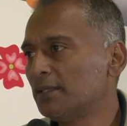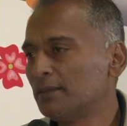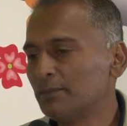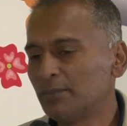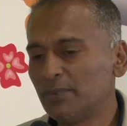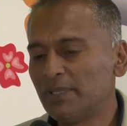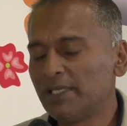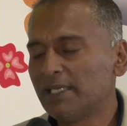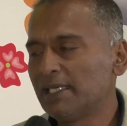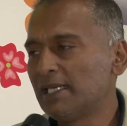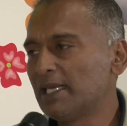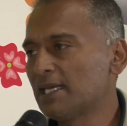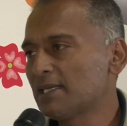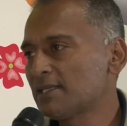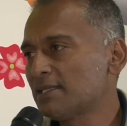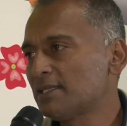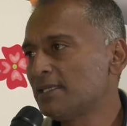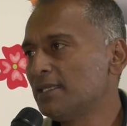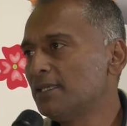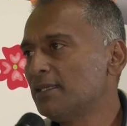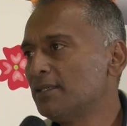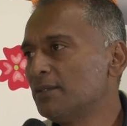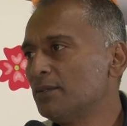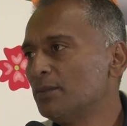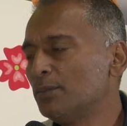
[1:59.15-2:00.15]
pour les
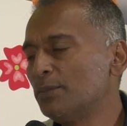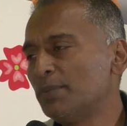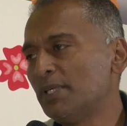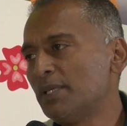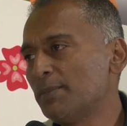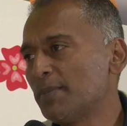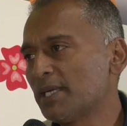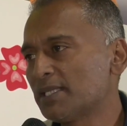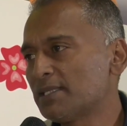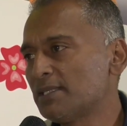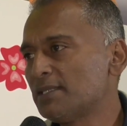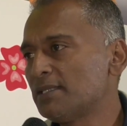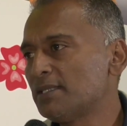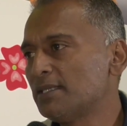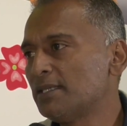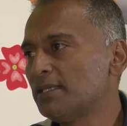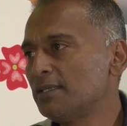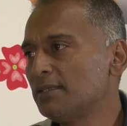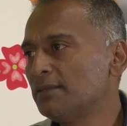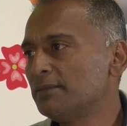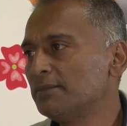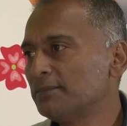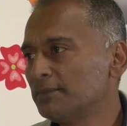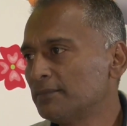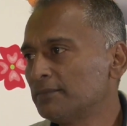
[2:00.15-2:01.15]
glaciers ou pour les
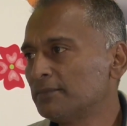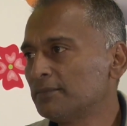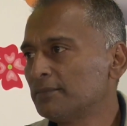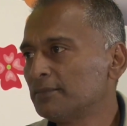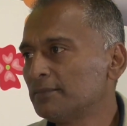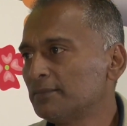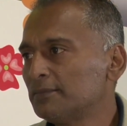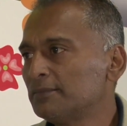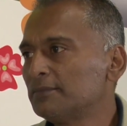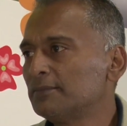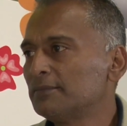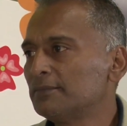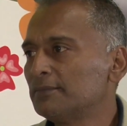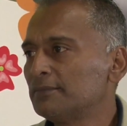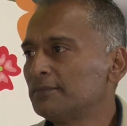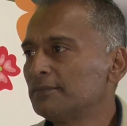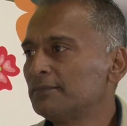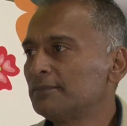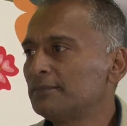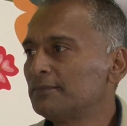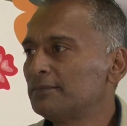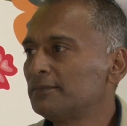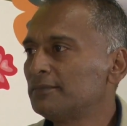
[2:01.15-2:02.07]
pâtissiers. D'accord, vous travaillez